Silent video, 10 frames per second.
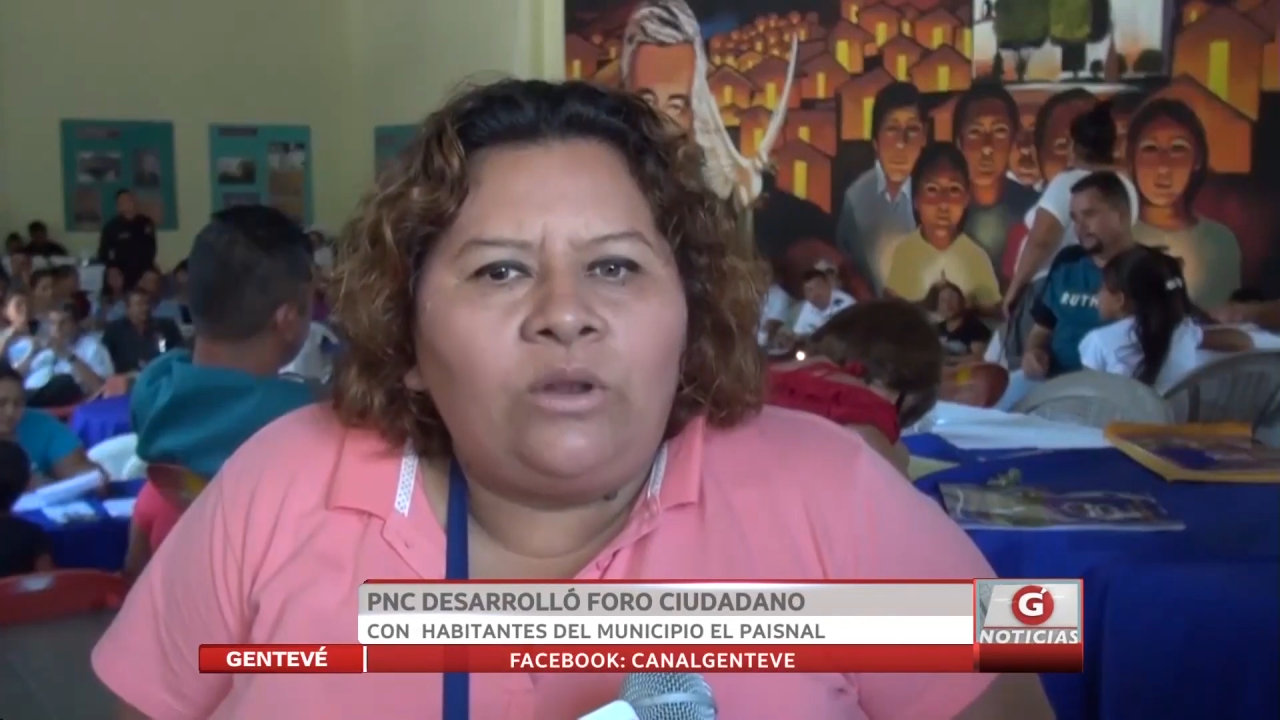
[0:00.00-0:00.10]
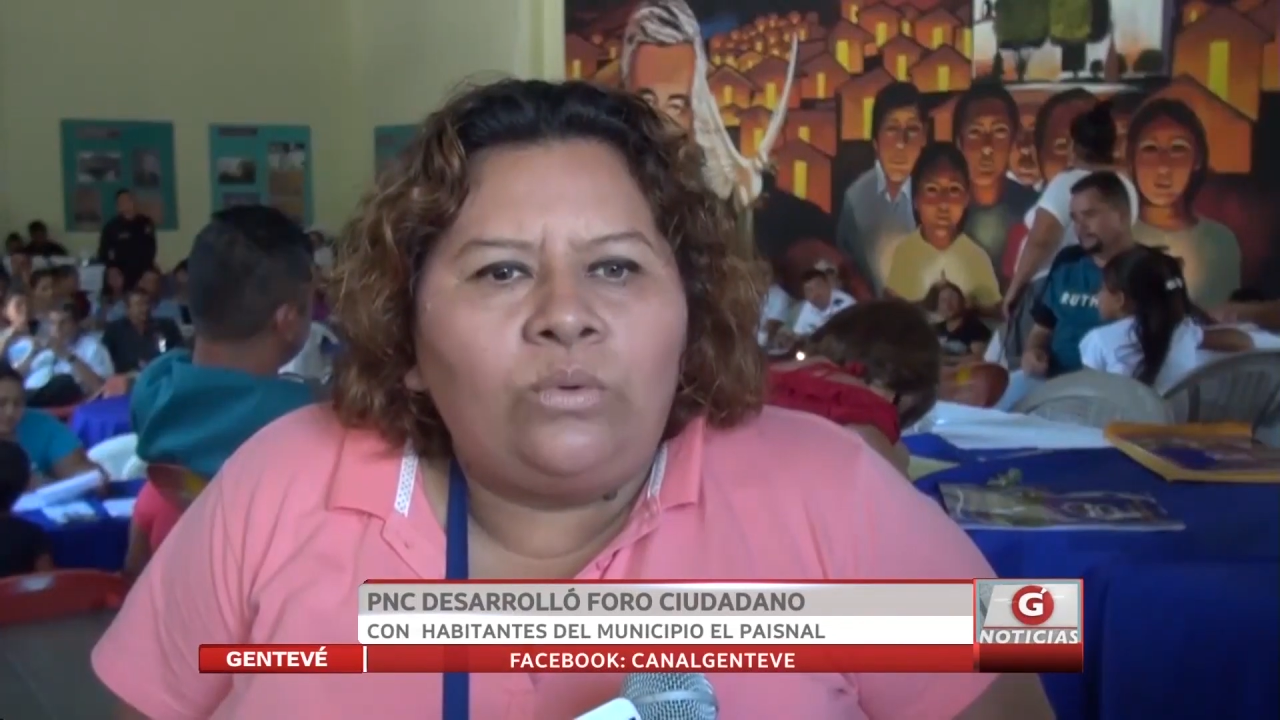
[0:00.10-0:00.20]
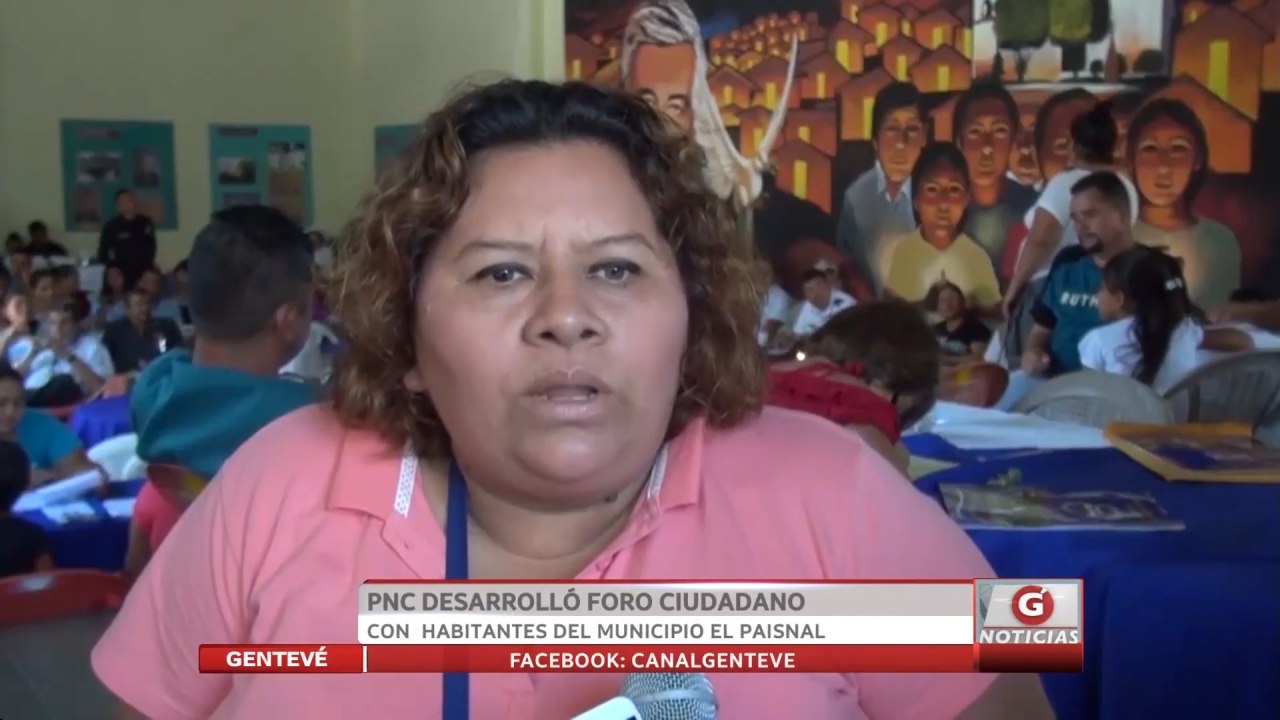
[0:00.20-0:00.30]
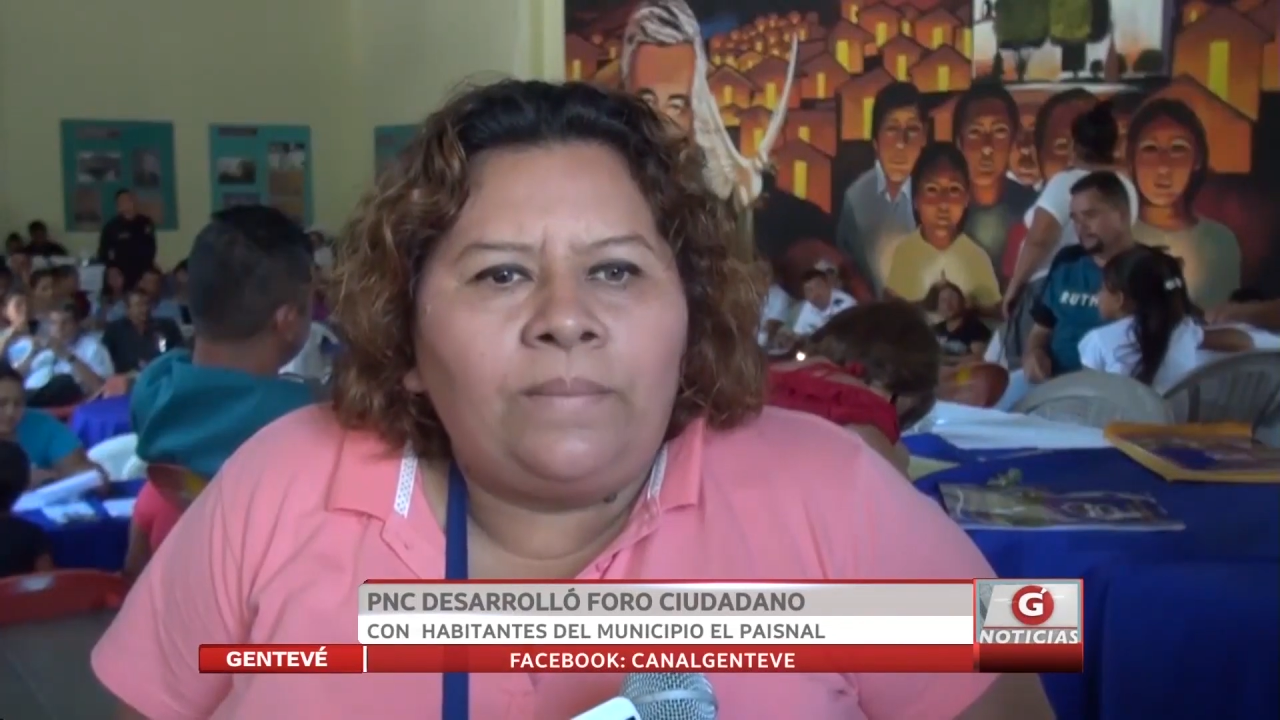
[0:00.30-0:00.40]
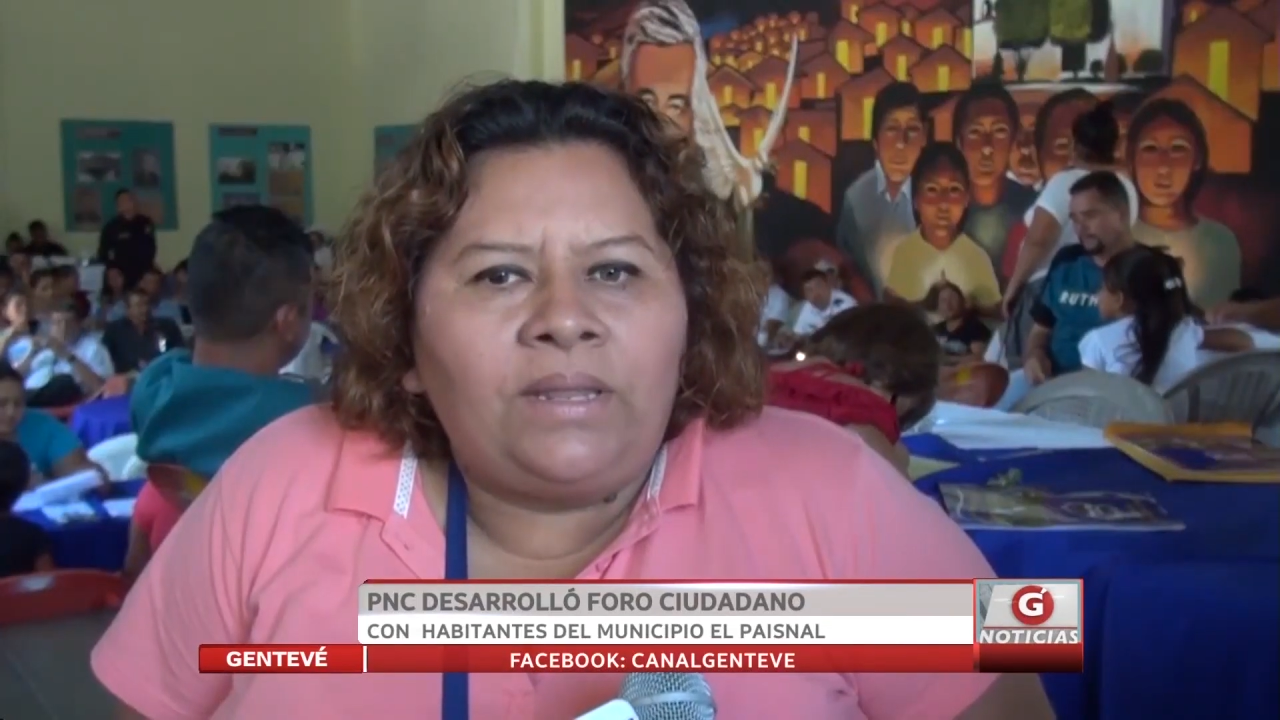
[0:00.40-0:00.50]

alguna